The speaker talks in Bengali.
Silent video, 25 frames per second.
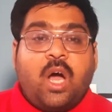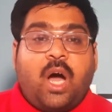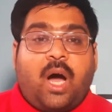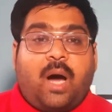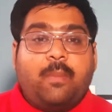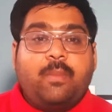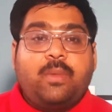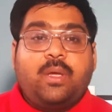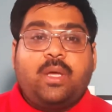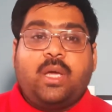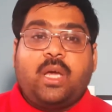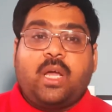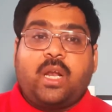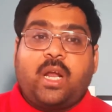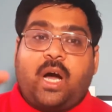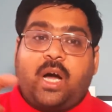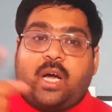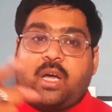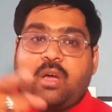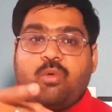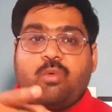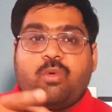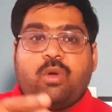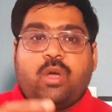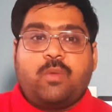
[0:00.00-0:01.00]
আমি এর
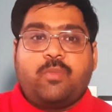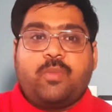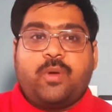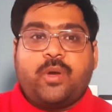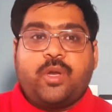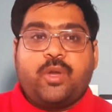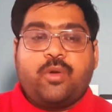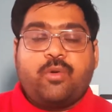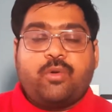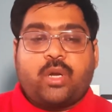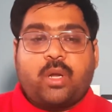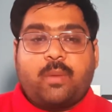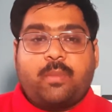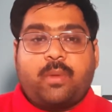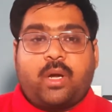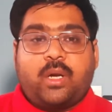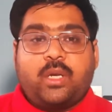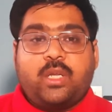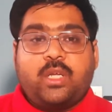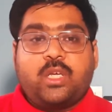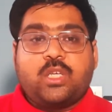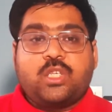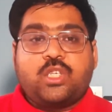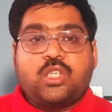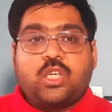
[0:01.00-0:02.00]
আগেও এই ভিডিওটা
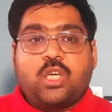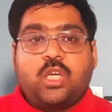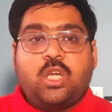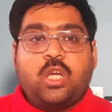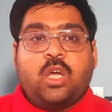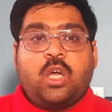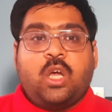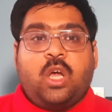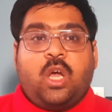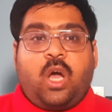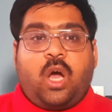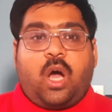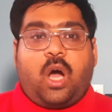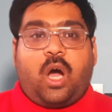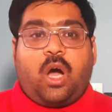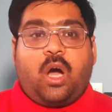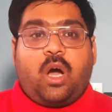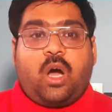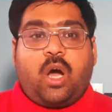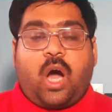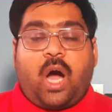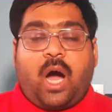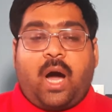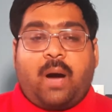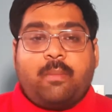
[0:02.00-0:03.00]
বানিয়েছি
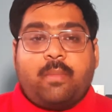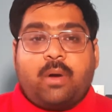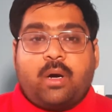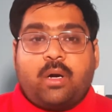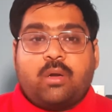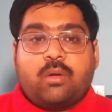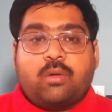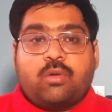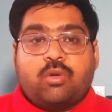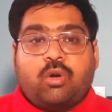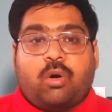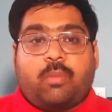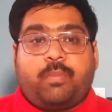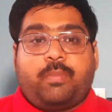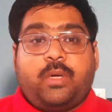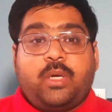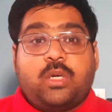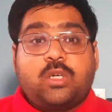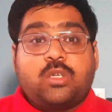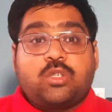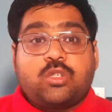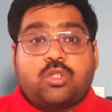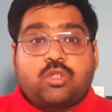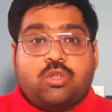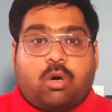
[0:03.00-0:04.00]
আমার টপিক
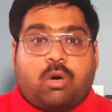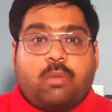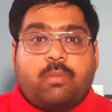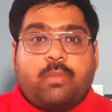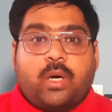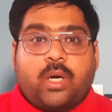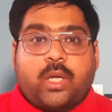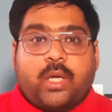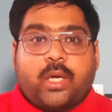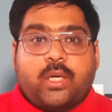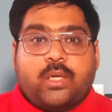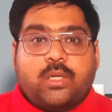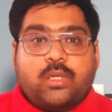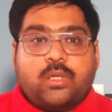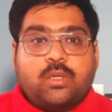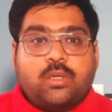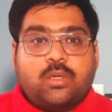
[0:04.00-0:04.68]
স্টক মার্কেট